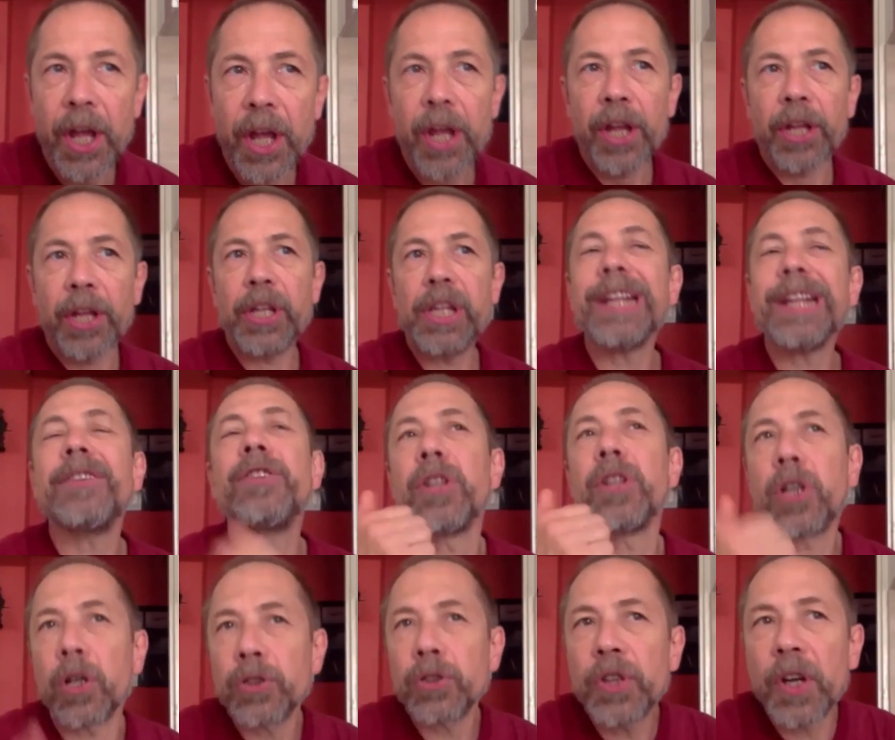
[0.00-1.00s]
Nie
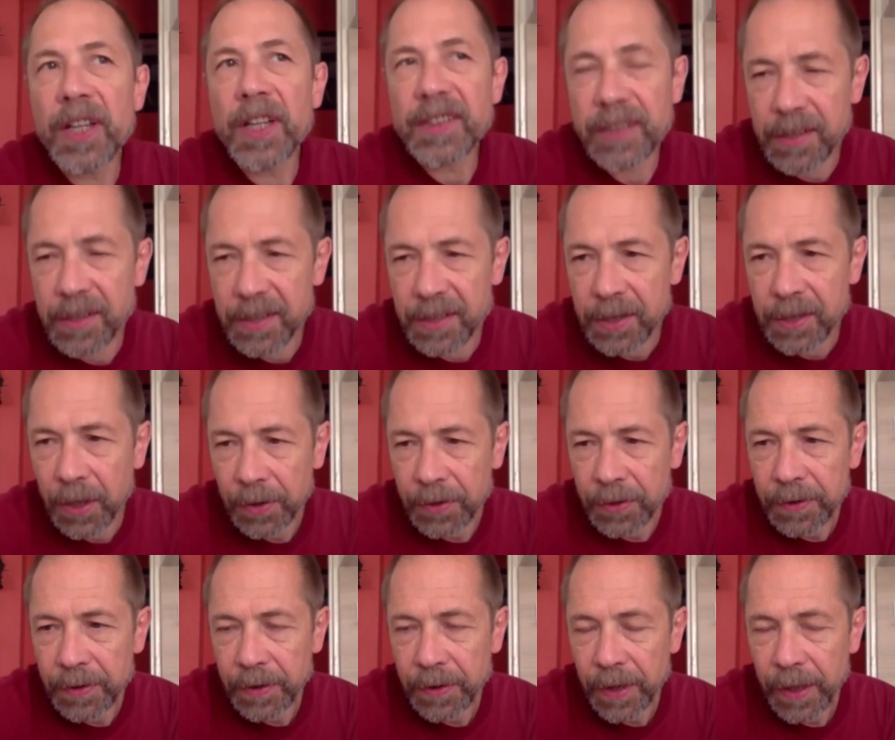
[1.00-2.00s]
tylko to jest
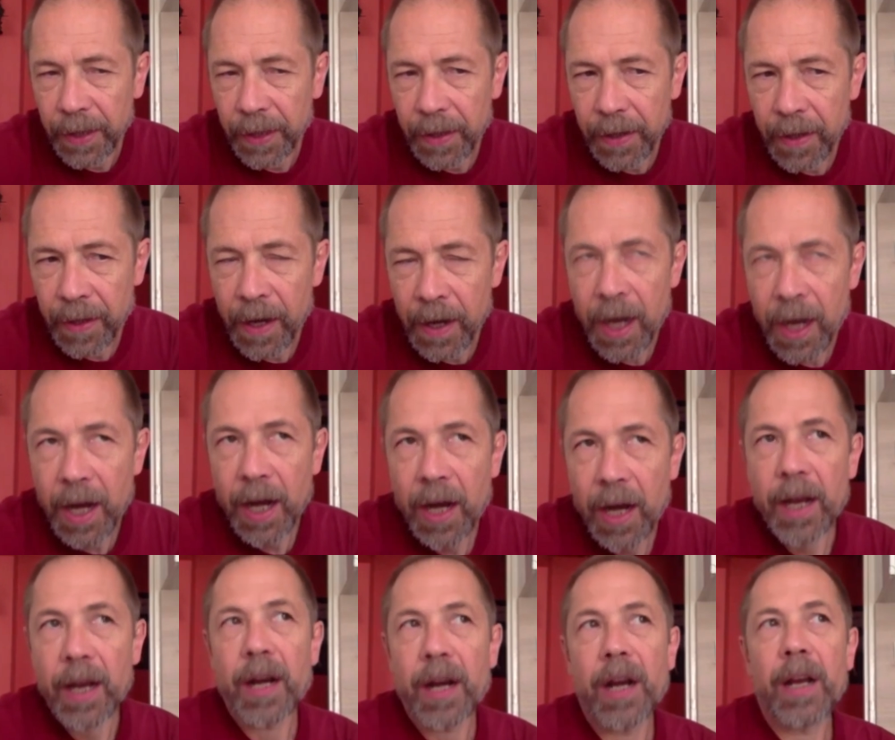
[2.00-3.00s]
istotne,
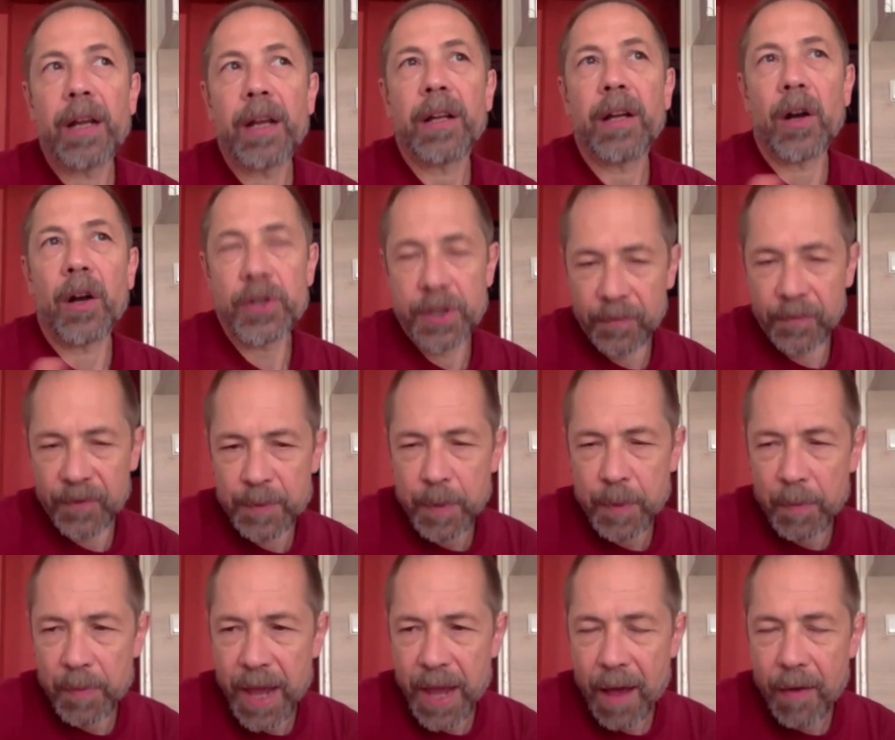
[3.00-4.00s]
o czym
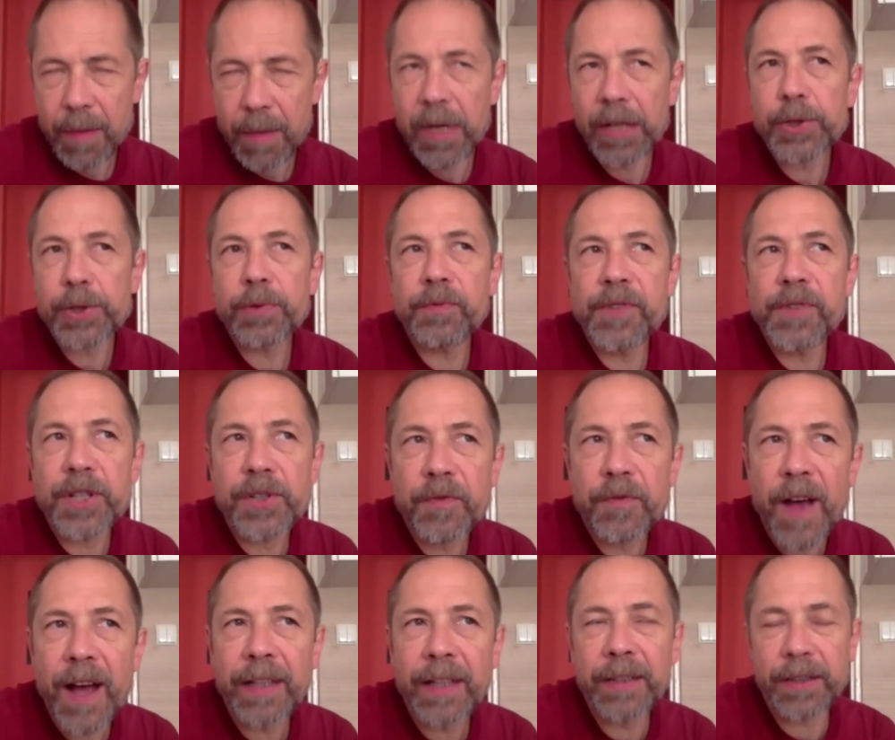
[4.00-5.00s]
wspomniałem, lecz również
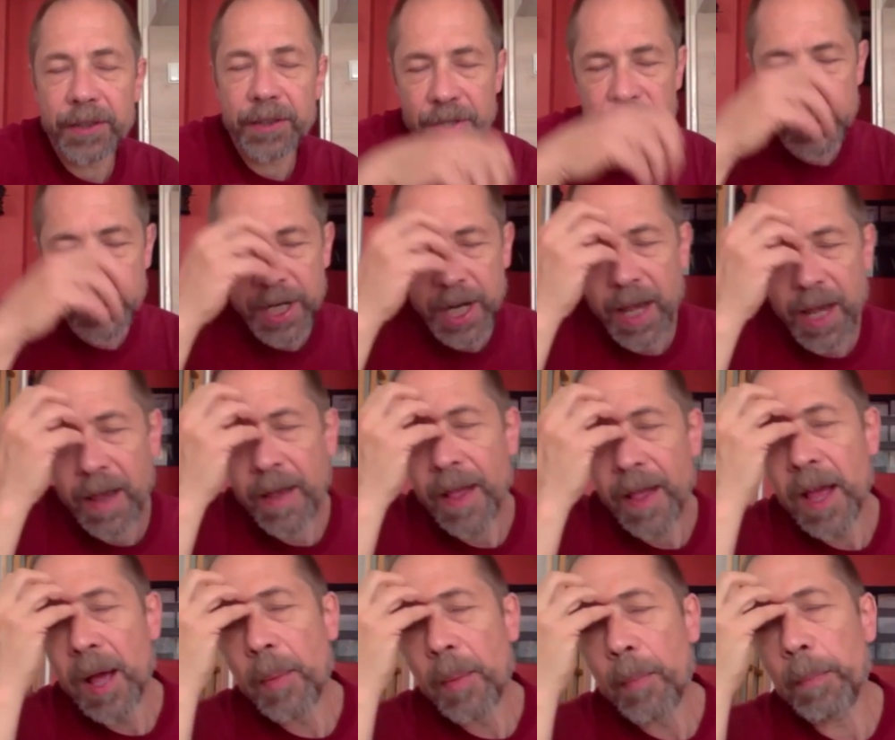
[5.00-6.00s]
fakt, że e,